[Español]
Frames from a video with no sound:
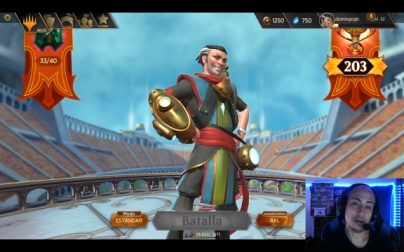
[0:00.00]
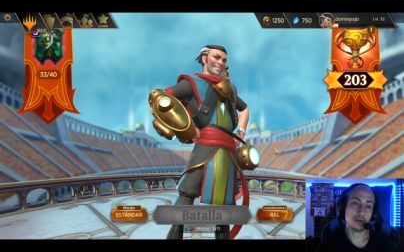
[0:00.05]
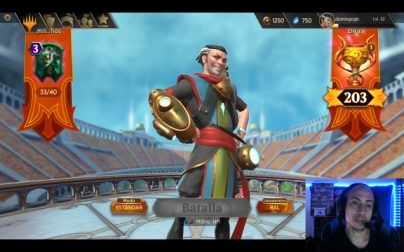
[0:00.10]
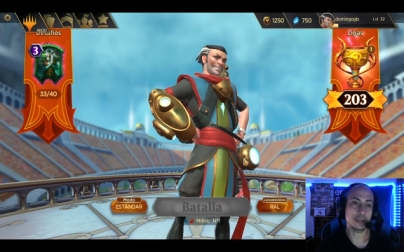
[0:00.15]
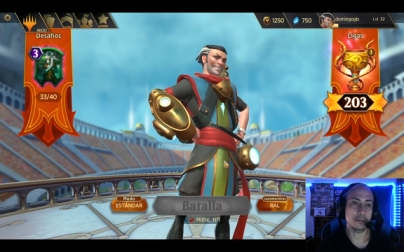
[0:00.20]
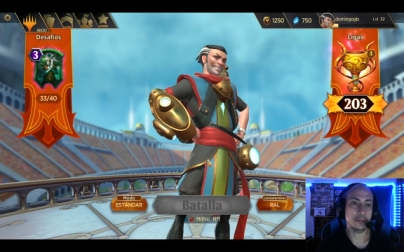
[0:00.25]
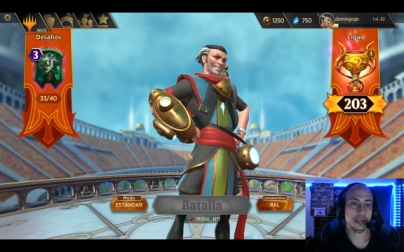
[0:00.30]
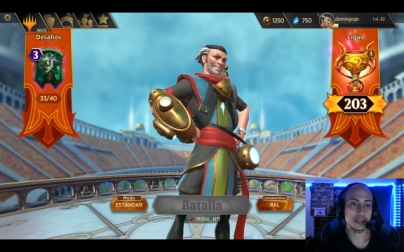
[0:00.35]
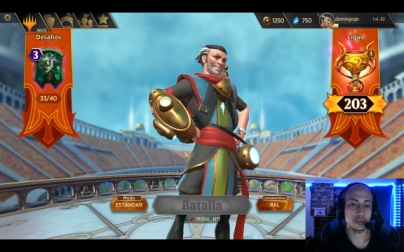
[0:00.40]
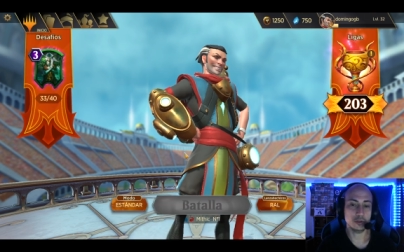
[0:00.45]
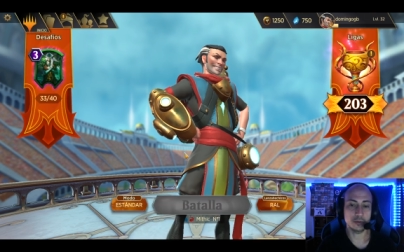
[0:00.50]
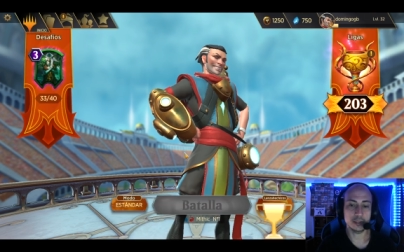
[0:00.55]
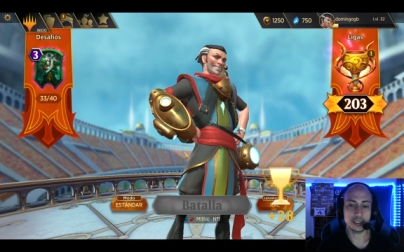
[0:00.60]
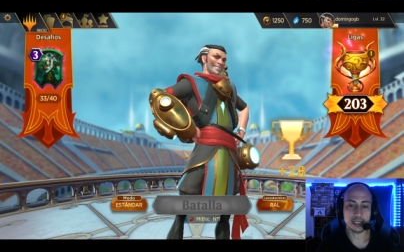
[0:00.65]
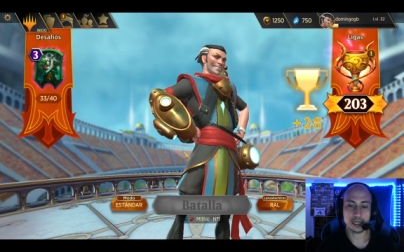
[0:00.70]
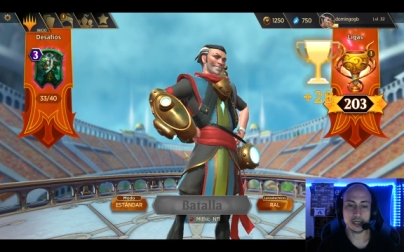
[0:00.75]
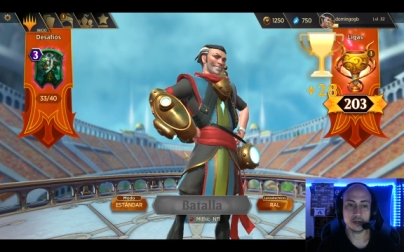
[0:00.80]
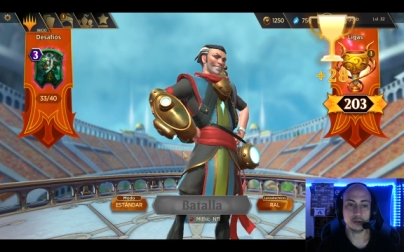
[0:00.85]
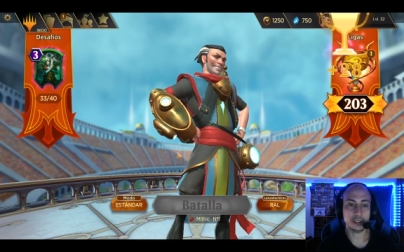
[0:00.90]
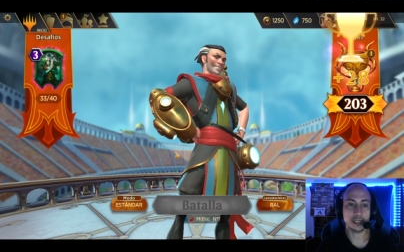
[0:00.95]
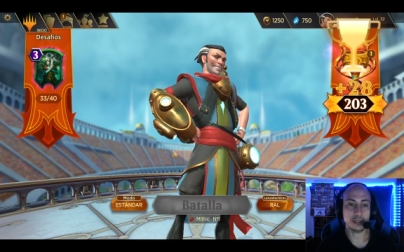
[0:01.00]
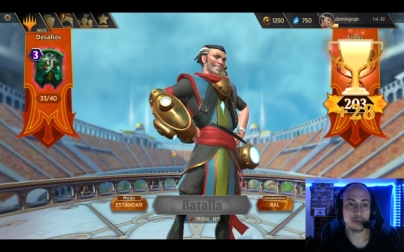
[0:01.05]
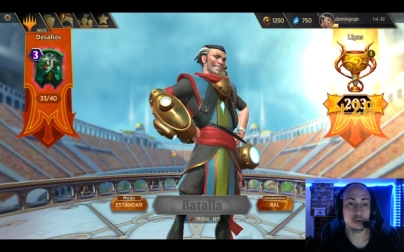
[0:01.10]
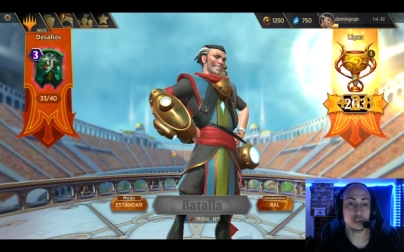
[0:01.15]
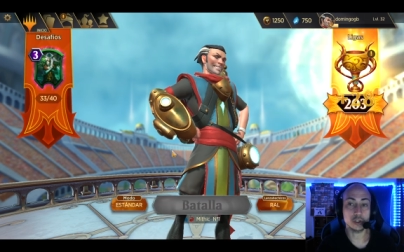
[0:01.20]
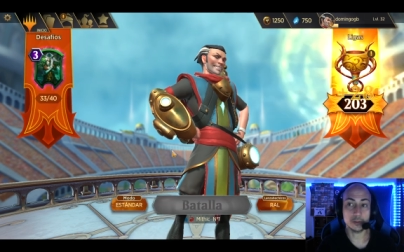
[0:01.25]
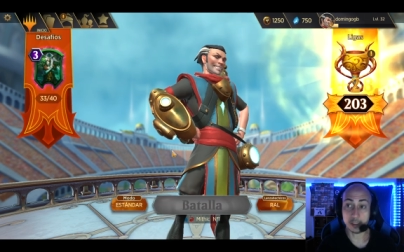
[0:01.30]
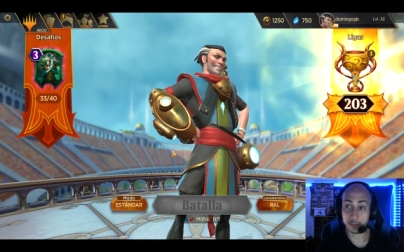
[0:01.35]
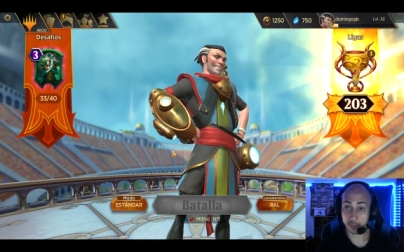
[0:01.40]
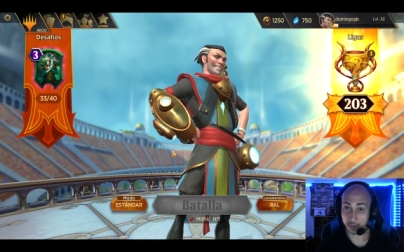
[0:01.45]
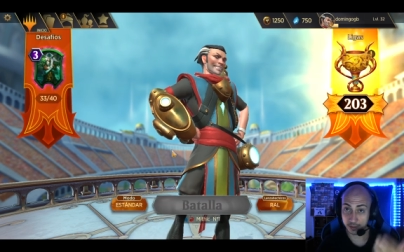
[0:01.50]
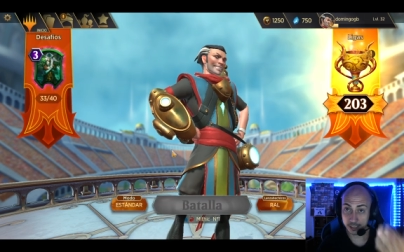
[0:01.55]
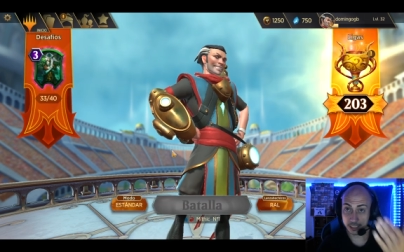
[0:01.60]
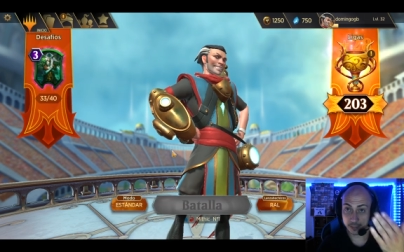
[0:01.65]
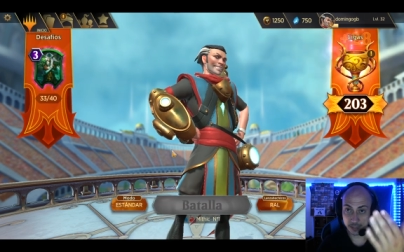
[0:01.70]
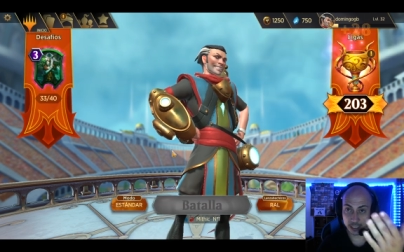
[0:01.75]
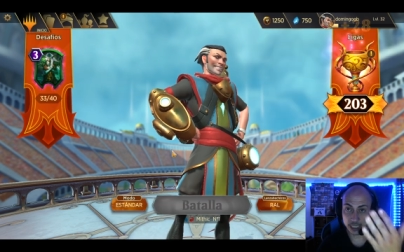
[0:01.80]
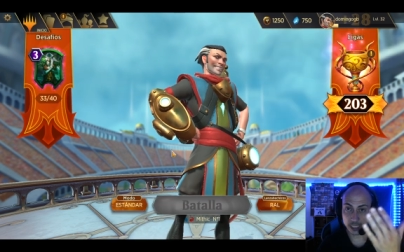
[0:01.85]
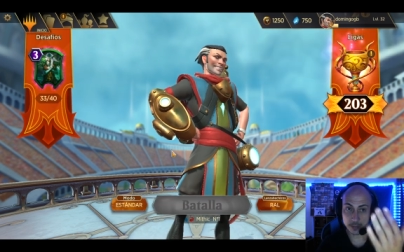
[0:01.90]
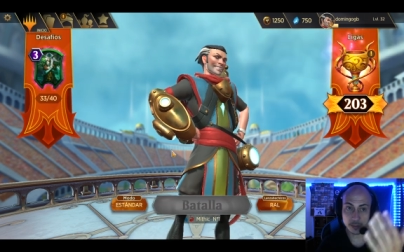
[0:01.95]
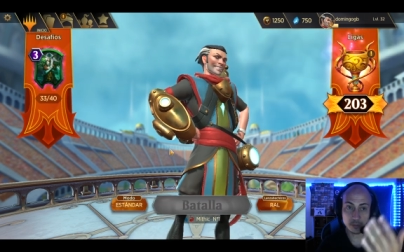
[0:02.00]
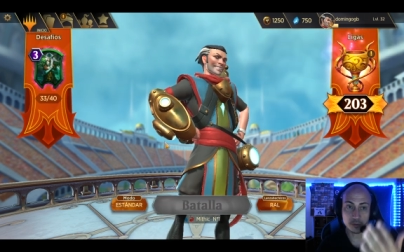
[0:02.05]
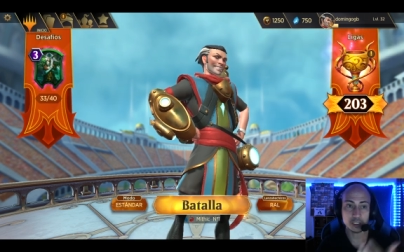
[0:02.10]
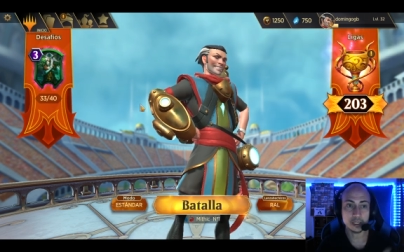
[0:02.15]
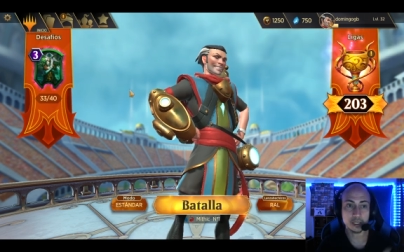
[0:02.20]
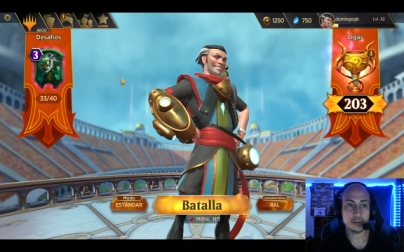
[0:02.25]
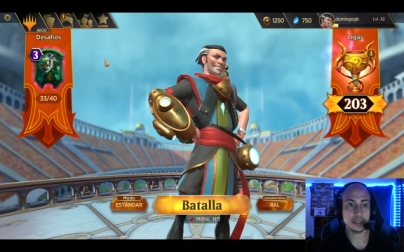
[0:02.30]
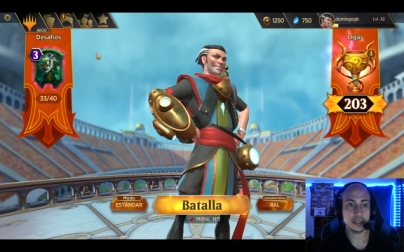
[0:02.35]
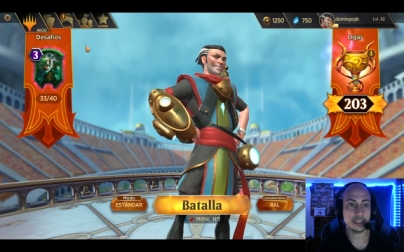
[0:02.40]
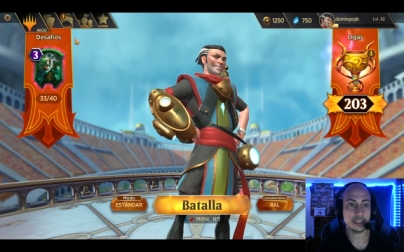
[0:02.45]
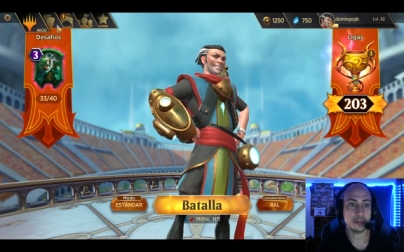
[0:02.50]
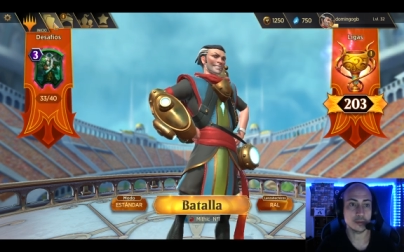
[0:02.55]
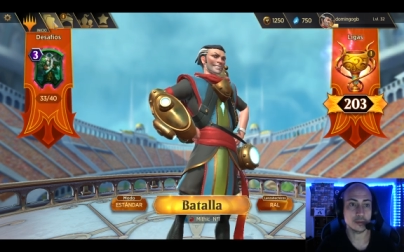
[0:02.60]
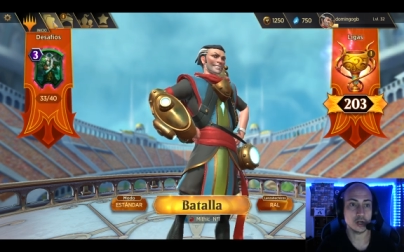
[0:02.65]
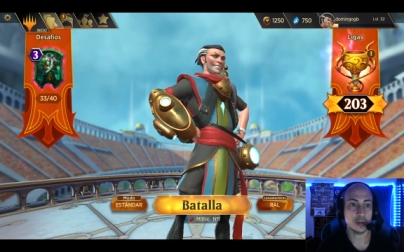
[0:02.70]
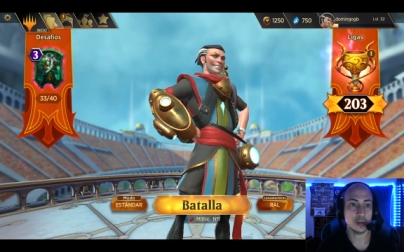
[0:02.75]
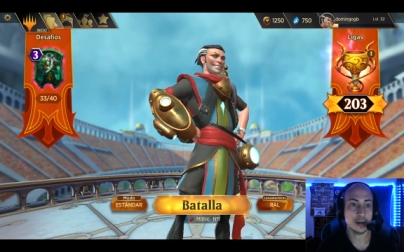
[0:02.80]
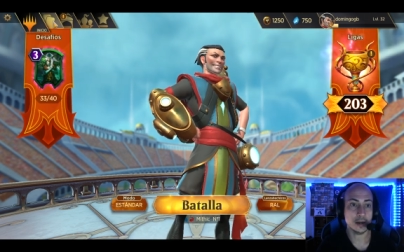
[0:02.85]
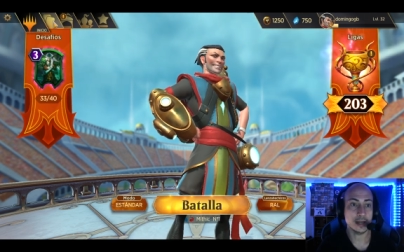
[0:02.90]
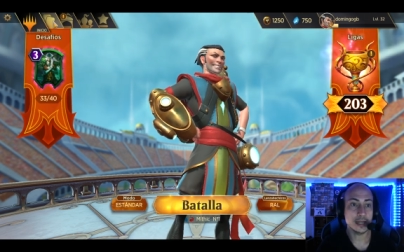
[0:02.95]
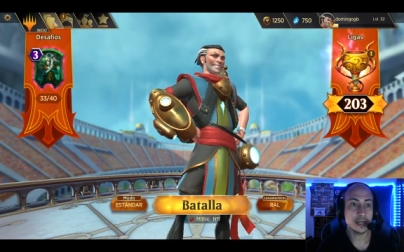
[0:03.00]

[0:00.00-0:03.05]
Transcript: siempre que subes de rango te dan un sobre, y precisamente vamos a ver ese problema.